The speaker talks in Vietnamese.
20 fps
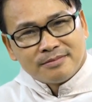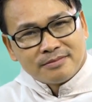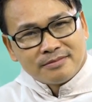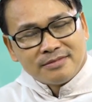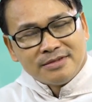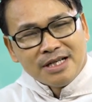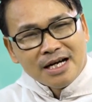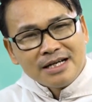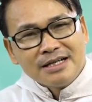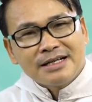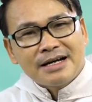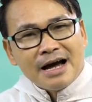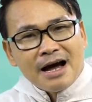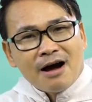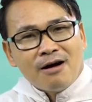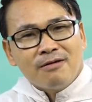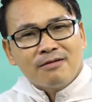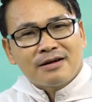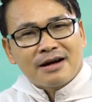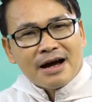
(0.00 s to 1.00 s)
nâng
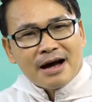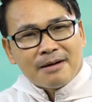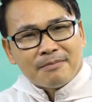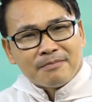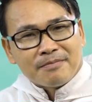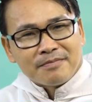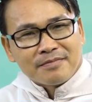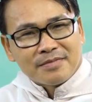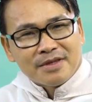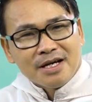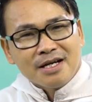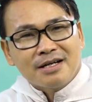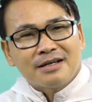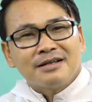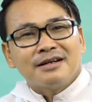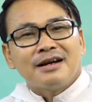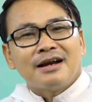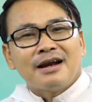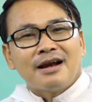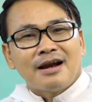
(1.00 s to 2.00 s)
cao cảm thức
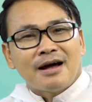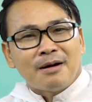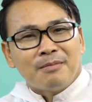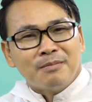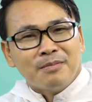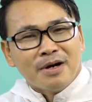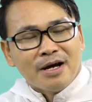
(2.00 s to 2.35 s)
làm